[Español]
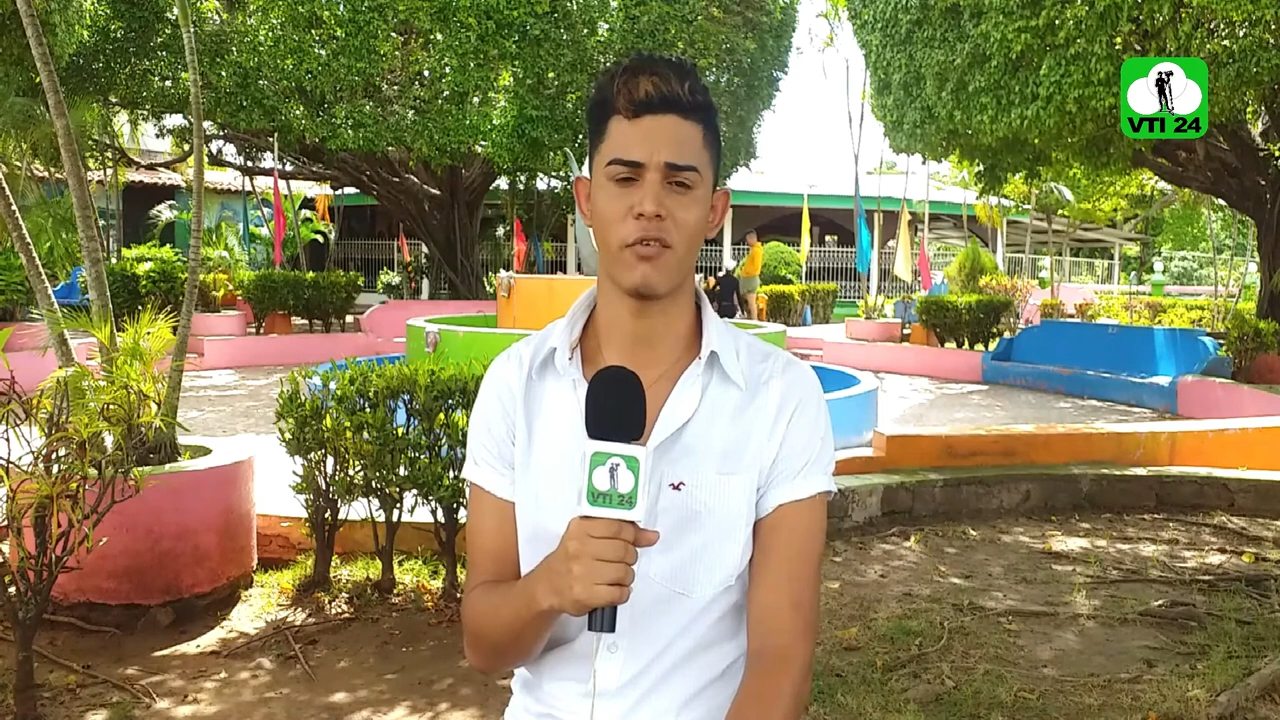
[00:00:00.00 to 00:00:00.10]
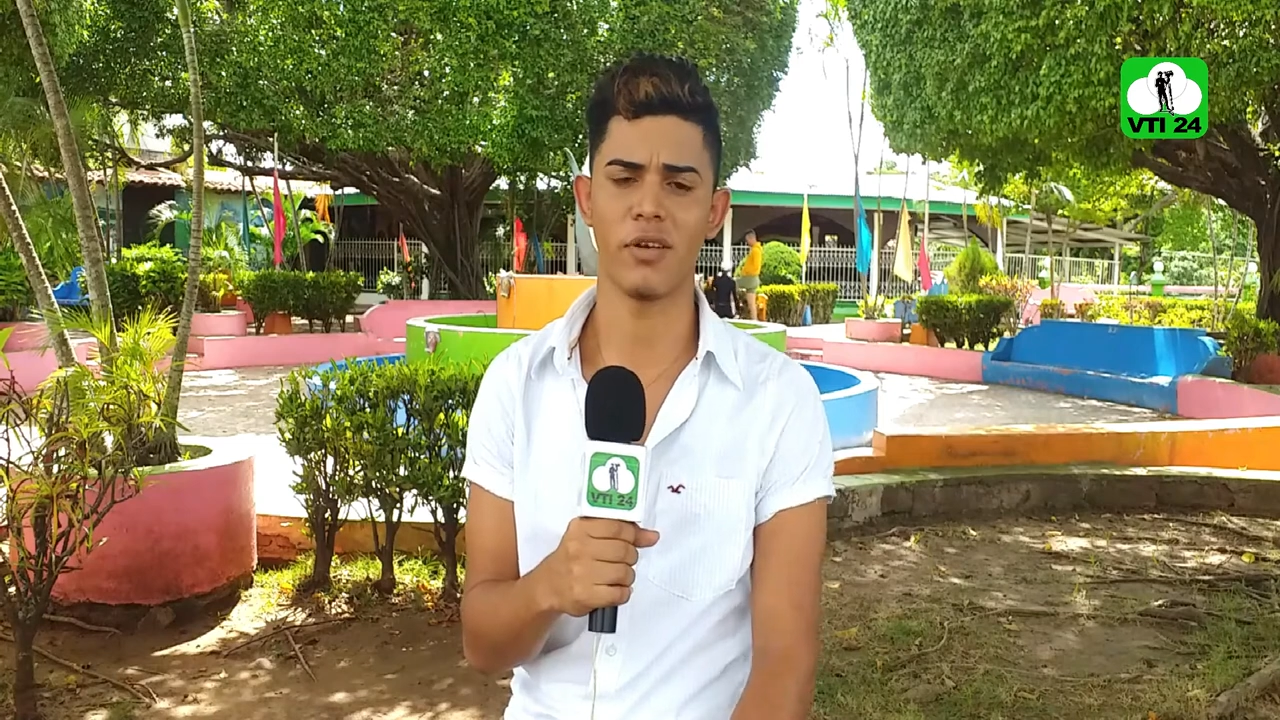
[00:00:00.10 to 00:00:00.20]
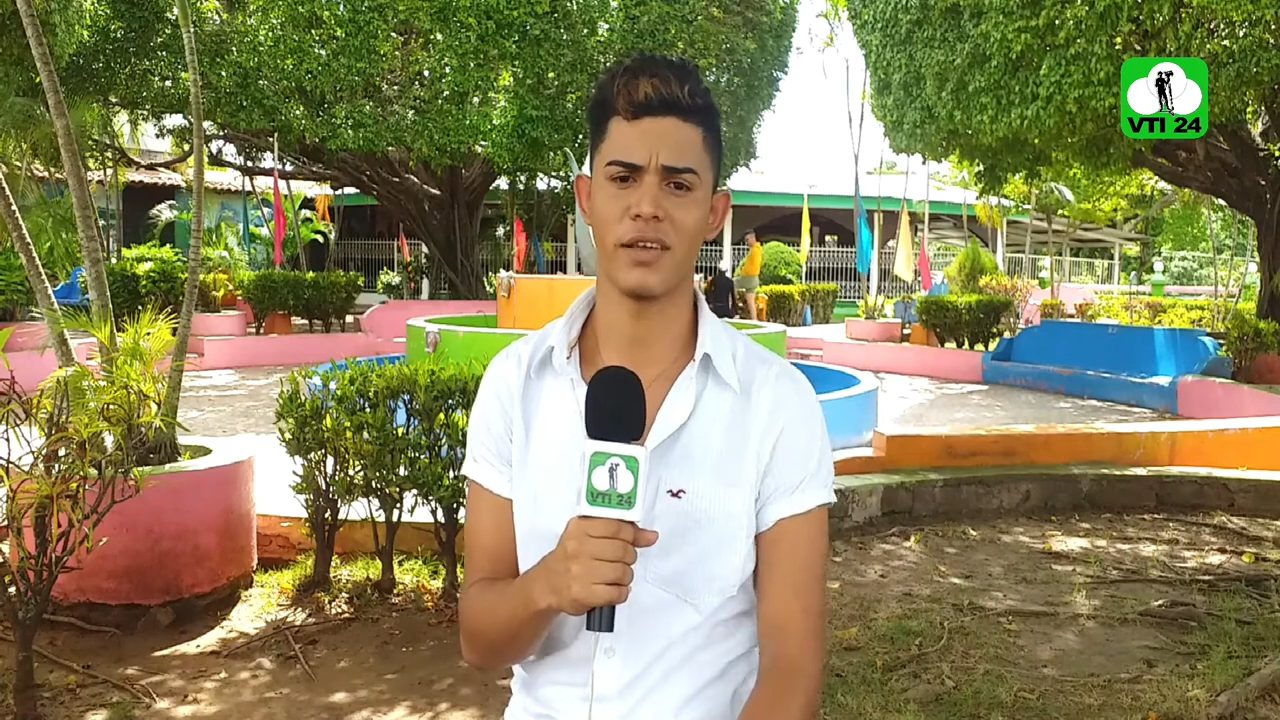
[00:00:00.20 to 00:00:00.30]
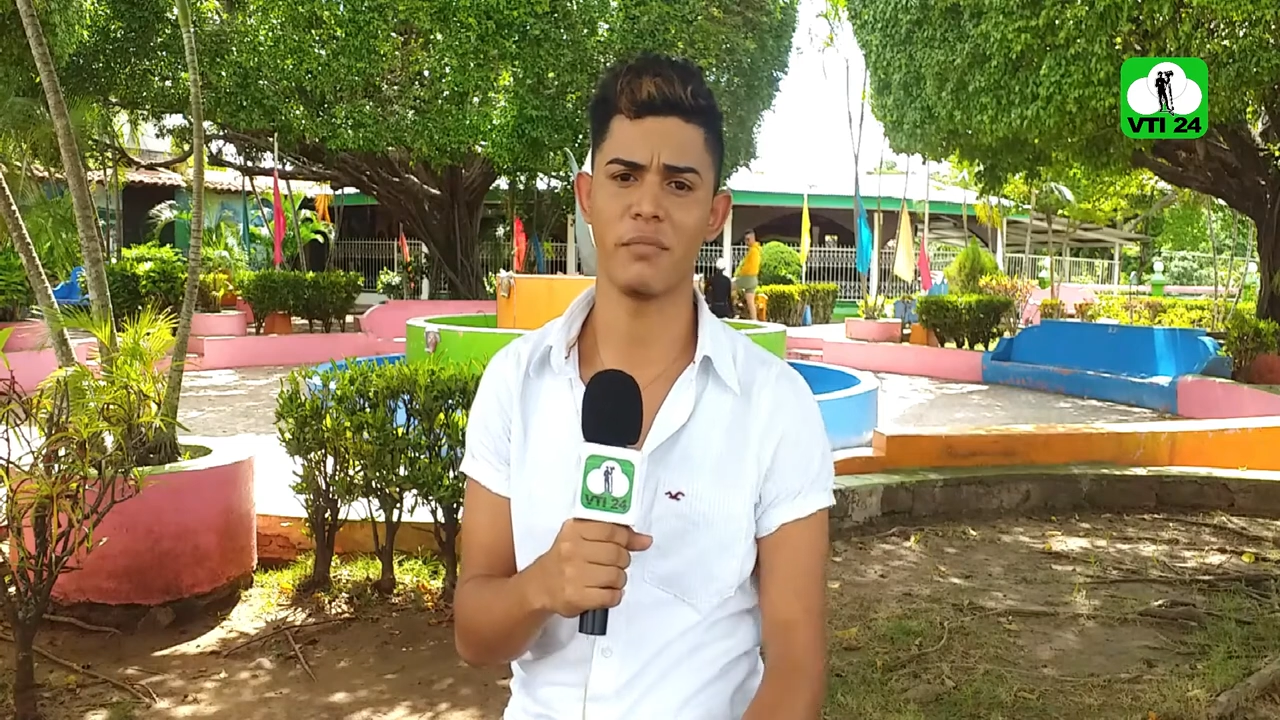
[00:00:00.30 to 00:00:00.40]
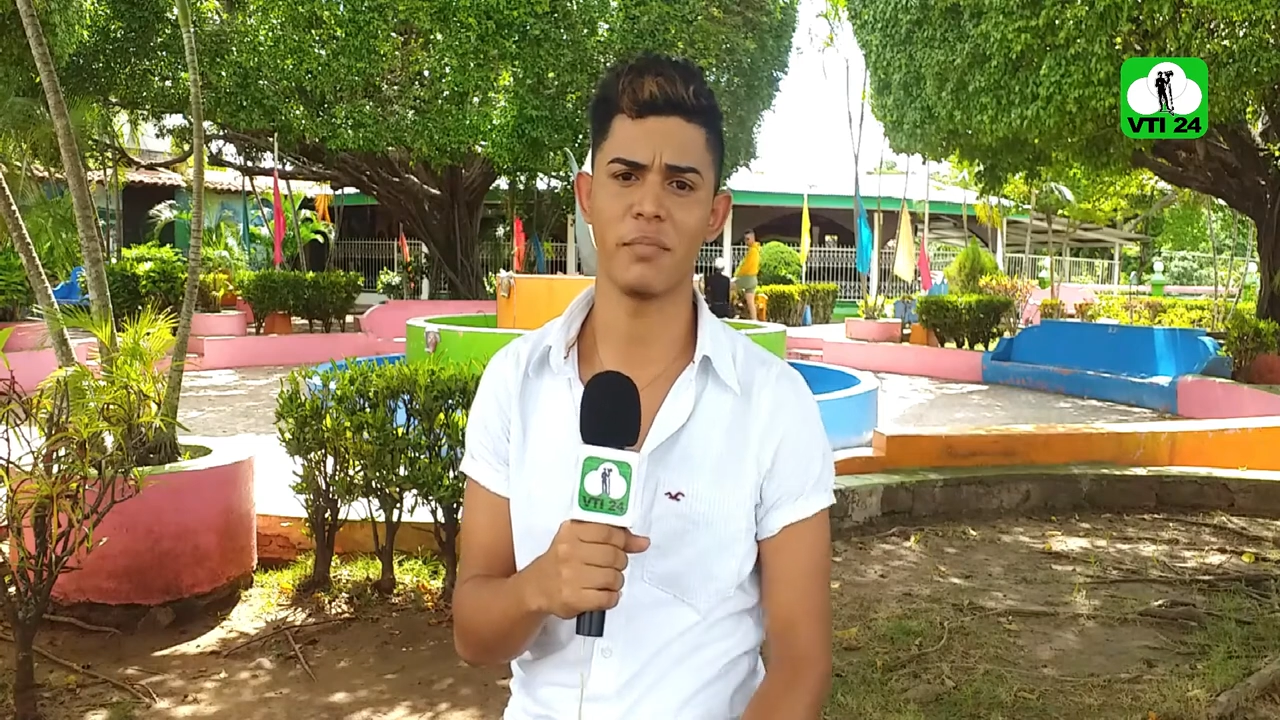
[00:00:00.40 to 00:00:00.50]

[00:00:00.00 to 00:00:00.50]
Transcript: cualquier